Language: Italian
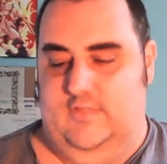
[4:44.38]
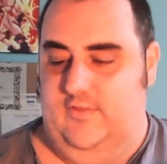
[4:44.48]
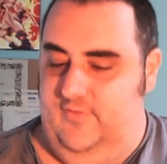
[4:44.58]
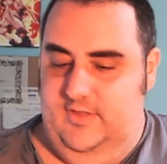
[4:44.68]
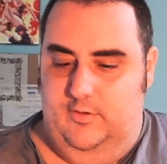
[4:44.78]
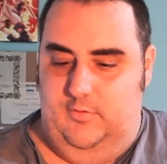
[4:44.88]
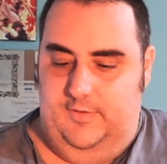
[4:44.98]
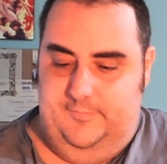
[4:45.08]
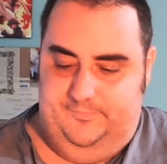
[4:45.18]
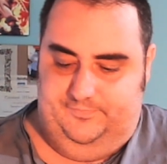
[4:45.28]
fighe
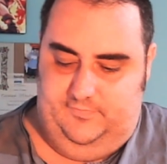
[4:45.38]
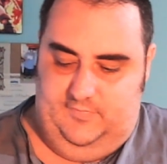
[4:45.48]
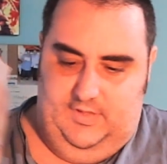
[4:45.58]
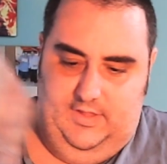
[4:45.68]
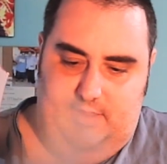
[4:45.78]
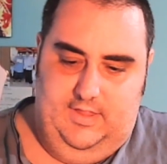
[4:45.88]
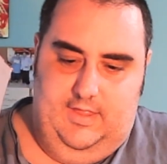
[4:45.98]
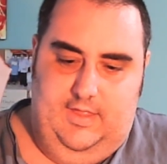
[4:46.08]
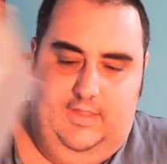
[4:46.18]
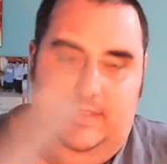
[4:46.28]
qua
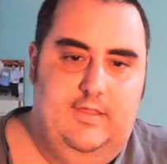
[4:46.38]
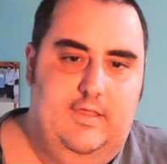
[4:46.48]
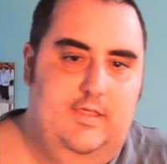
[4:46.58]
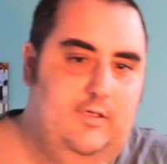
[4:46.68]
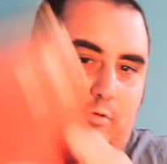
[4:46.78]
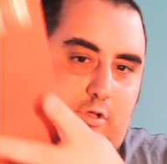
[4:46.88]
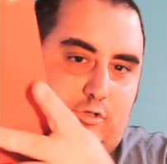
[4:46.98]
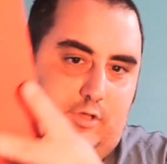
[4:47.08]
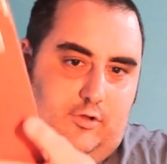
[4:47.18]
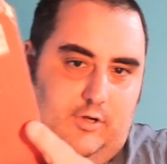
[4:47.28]
in, in
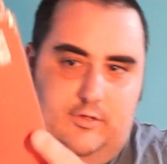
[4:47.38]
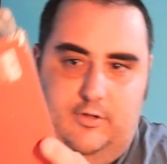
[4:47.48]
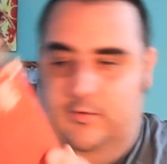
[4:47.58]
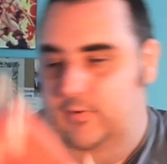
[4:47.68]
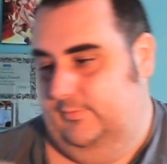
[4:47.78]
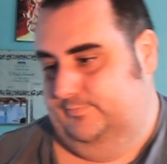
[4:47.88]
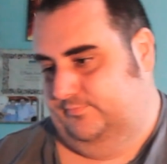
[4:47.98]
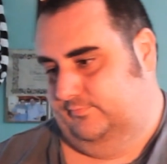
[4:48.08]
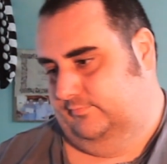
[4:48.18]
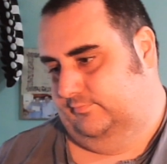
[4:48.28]
questo raccoglitore qua
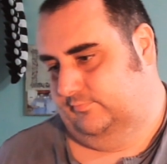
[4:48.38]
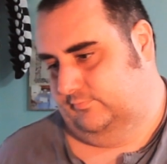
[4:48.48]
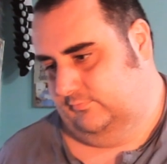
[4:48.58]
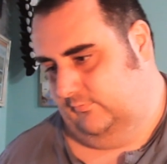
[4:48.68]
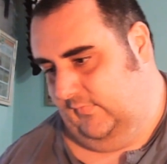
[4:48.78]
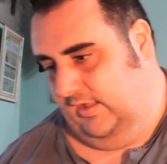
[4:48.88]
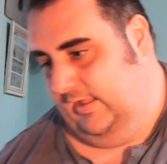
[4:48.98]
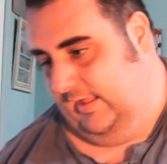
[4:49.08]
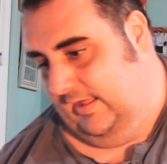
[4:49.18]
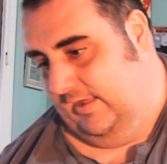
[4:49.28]

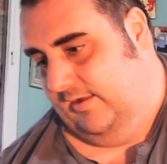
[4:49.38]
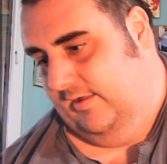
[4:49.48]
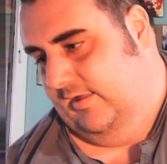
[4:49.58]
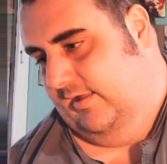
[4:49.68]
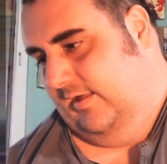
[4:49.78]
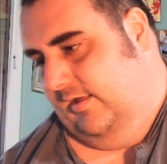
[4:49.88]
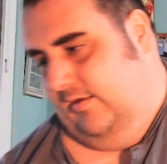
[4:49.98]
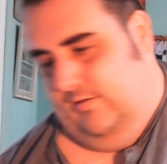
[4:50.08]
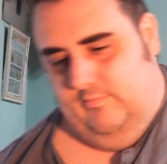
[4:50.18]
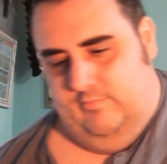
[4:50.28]
e
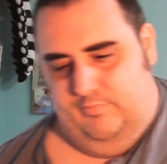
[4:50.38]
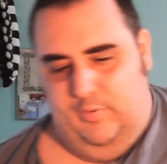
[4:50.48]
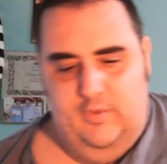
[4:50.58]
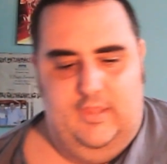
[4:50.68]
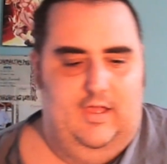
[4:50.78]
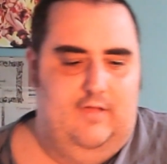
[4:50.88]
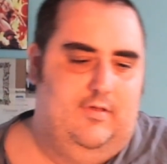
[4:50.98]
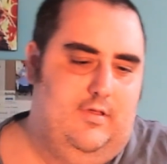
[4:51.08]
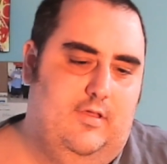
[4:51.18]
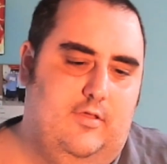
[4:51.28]
poi
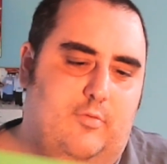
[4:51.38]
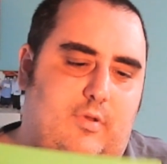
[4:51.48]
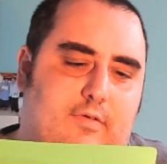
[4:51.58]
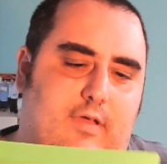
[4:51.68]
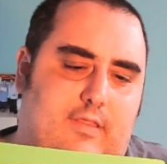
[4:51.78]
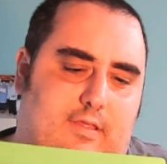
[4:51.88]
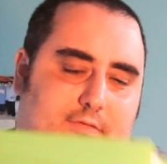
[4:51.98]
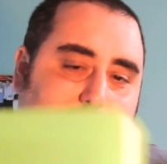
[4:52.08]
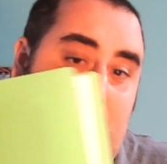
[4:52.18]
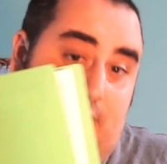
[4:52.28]
come
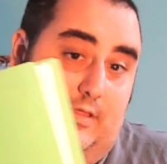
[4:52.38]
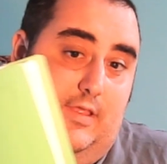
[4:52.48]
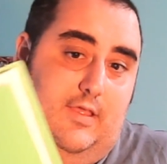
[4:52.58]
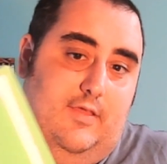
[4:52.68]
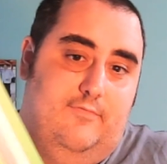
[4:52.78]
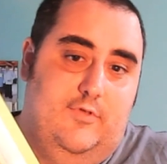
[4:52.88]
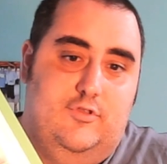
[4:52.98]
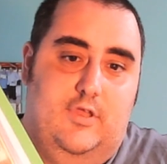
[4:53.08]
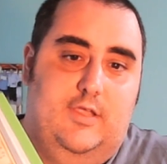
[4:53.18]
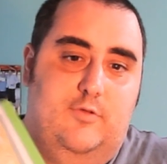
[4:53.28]
avevate
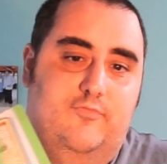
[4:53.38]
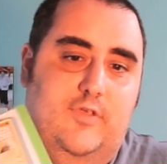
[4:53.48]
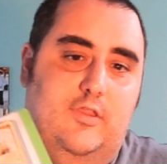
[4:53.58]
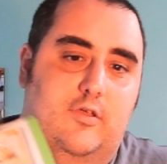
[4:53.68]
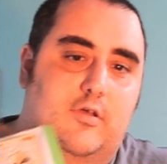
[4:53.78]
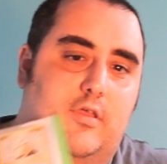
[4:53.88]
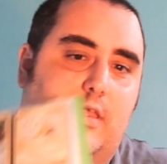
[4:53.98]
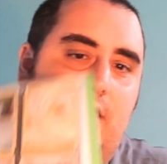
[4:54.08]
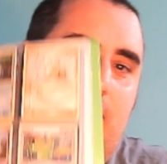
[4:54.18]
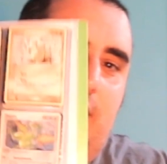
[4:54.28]
visto anche in un video
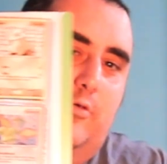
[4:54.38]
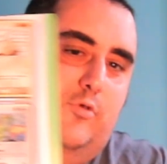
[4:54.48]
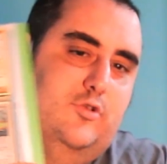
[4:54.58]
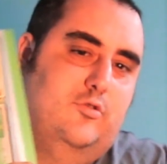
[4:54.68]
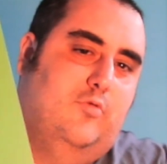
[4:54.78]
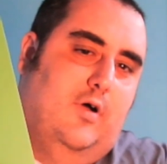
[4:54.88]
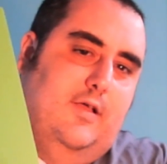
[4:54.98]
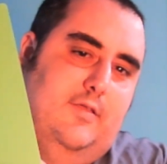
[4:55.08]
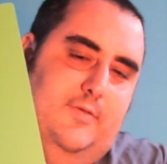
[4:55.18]
in questo qua